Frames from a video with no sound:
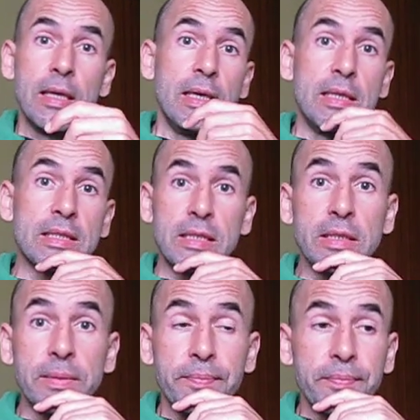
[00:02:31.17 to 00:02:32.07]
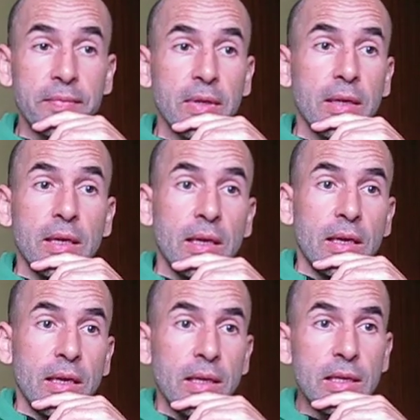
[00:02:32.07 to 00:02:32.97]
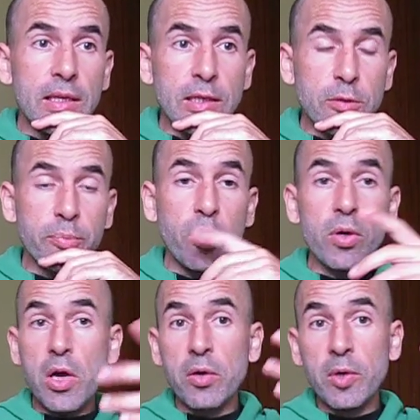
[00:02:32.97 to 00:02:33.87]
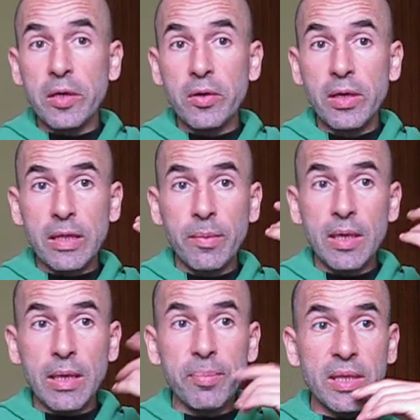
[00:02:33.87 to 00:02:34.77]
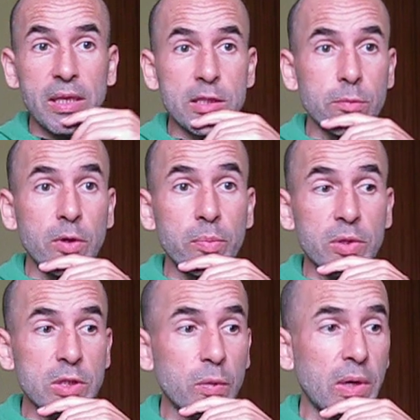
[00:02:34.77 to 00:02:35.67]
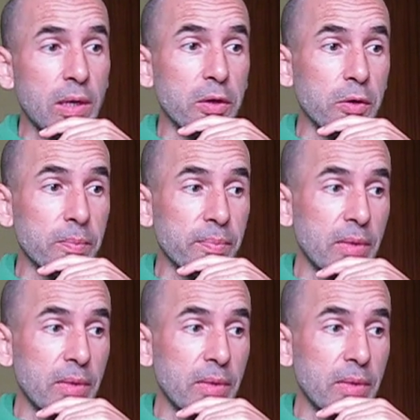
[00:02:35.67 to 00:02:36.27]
Es así. Y supongo que con, el tema del capitalismo, pues igual, ¿no?